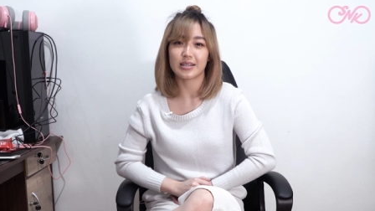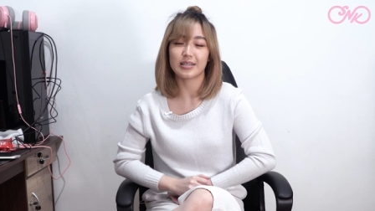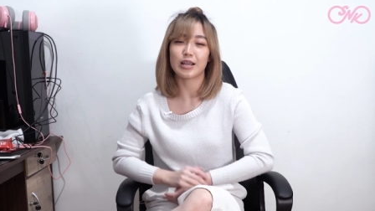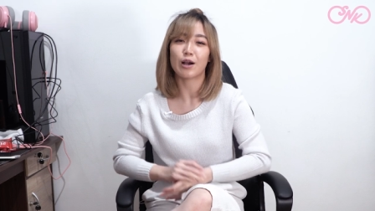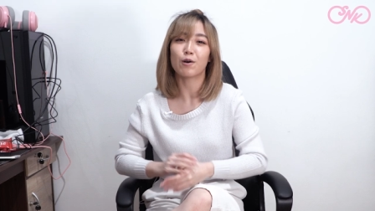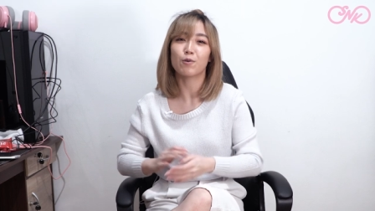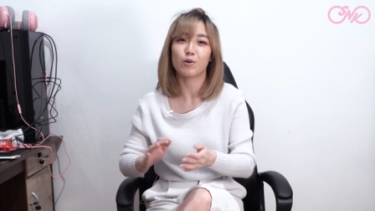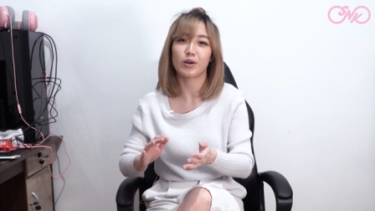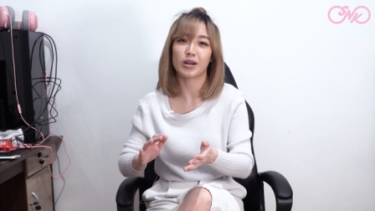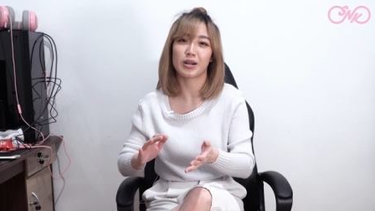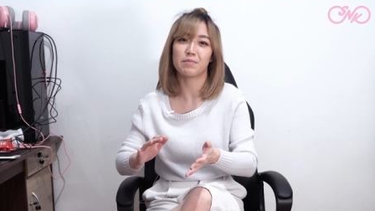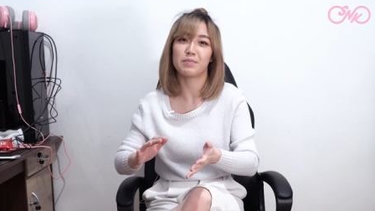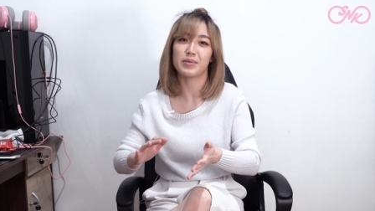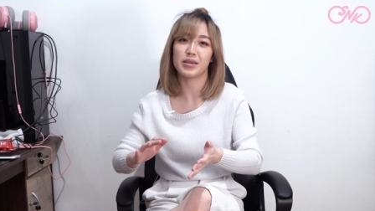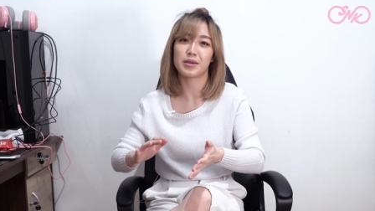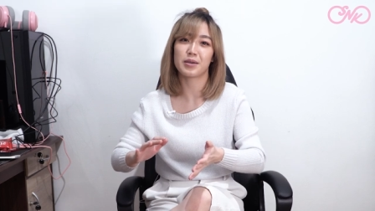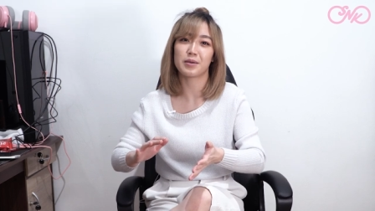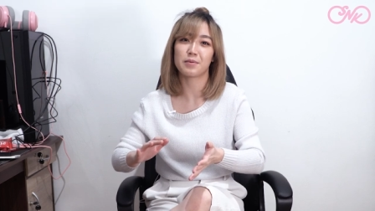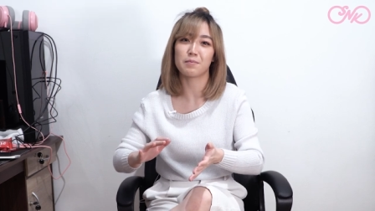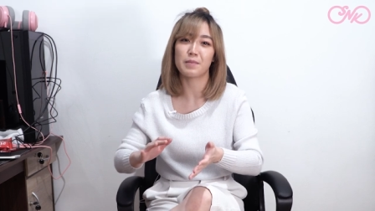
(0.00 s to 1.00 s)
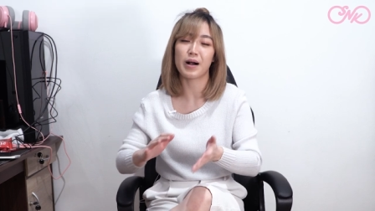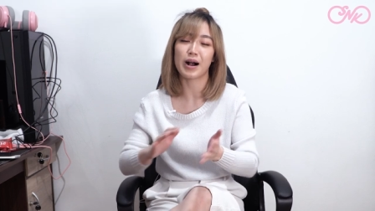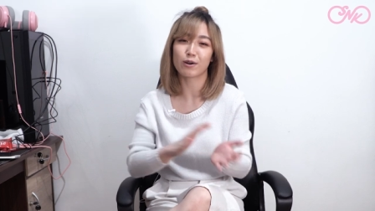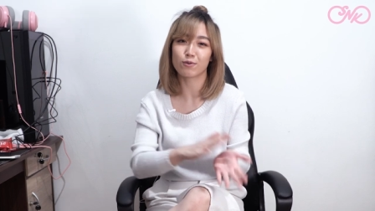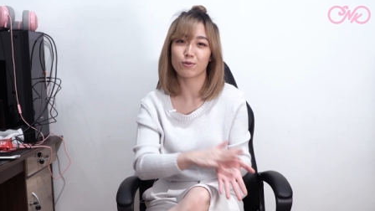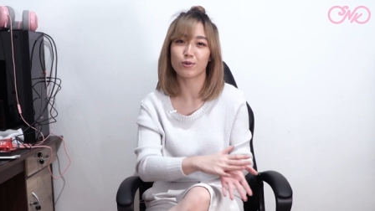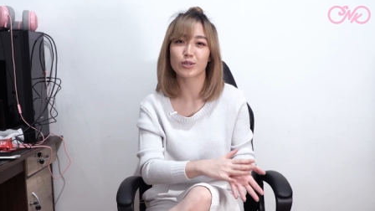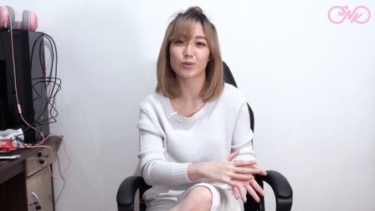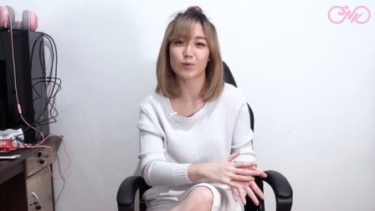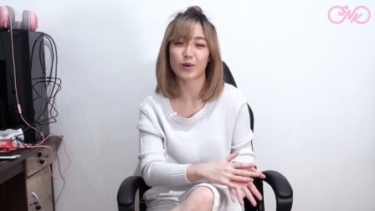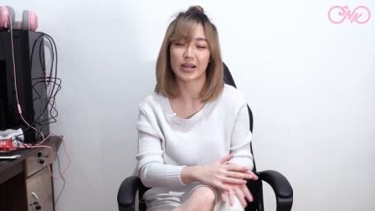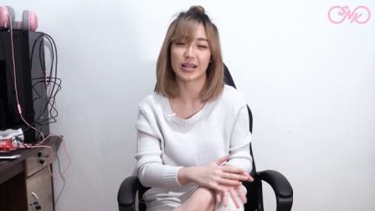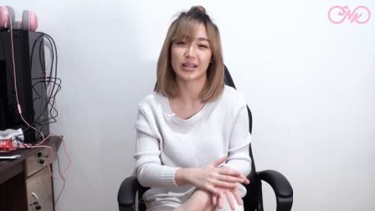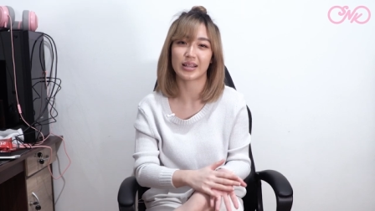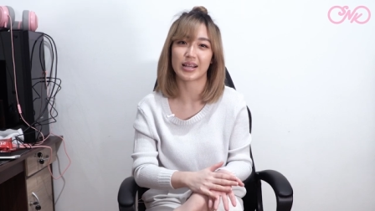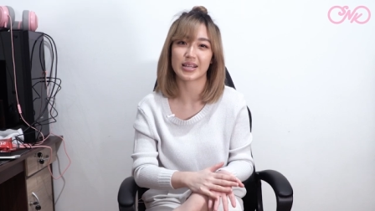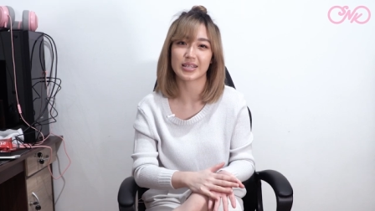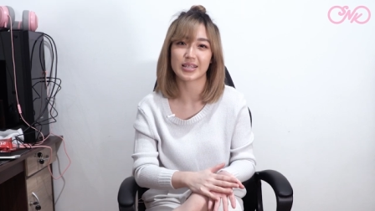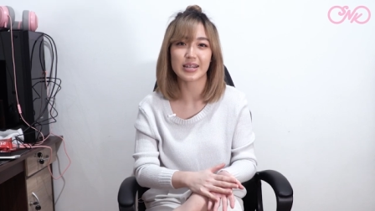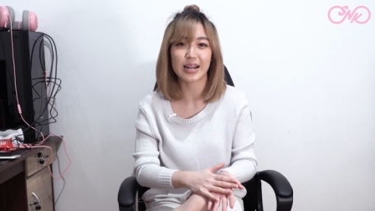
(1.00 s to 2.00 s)
jauh lebih bagus
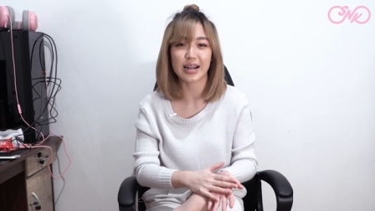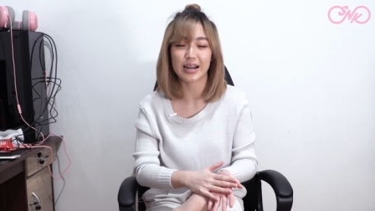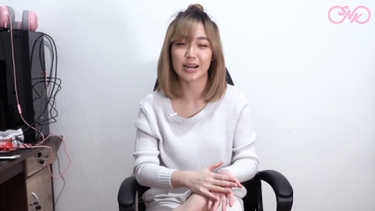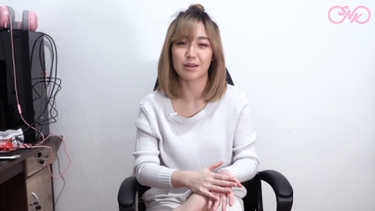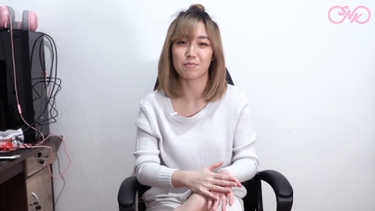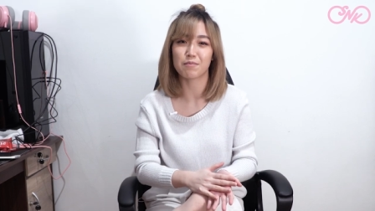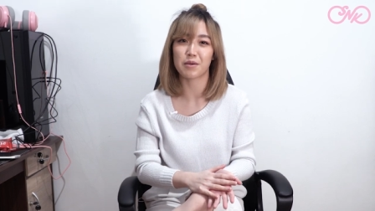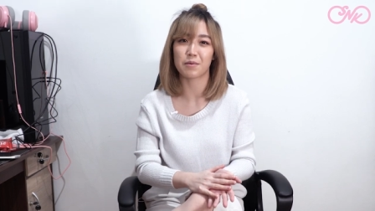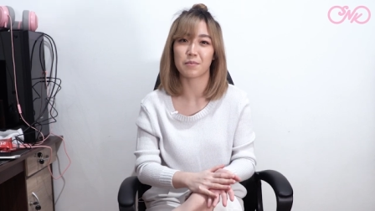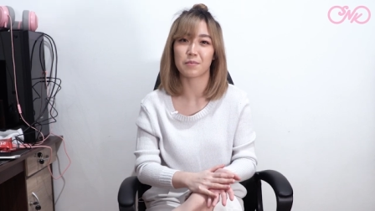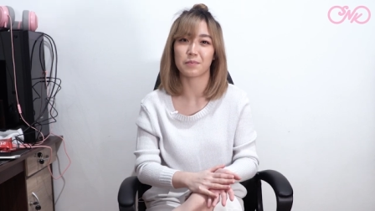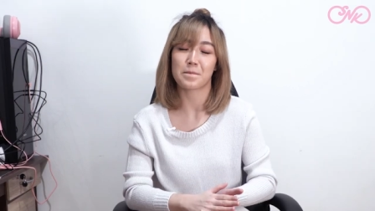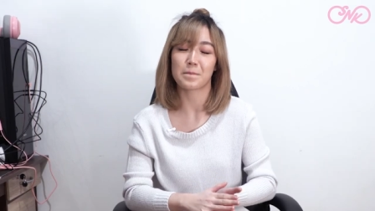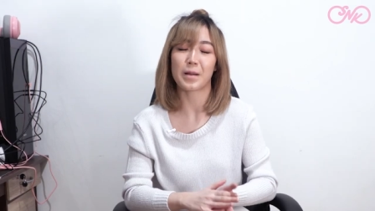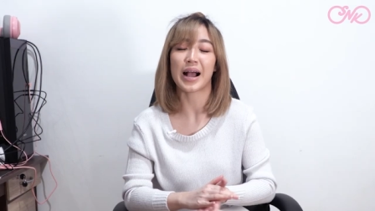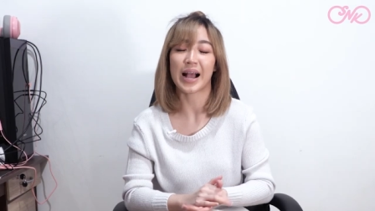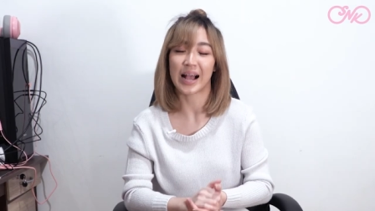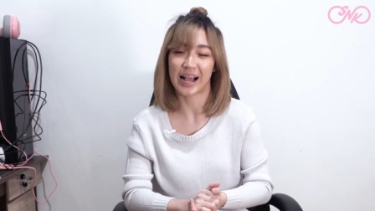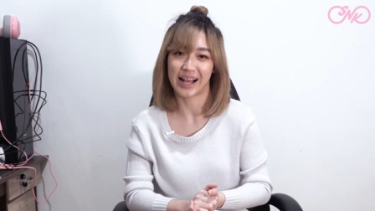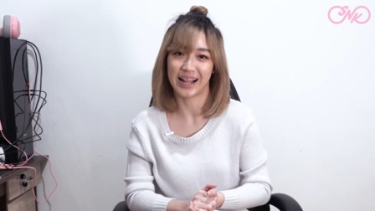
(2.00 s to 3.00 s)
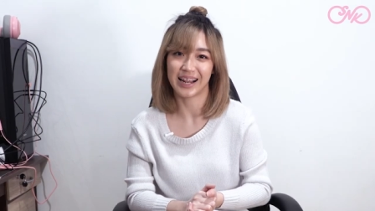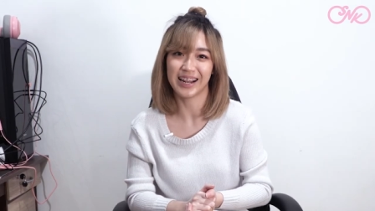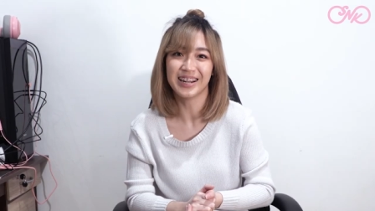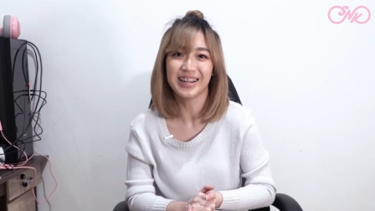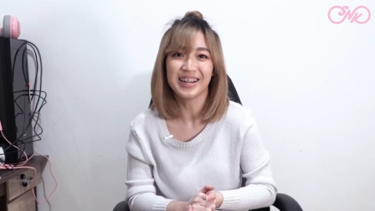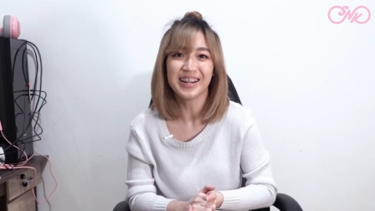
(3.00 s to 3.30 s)
kualitasnya dan lebih mahal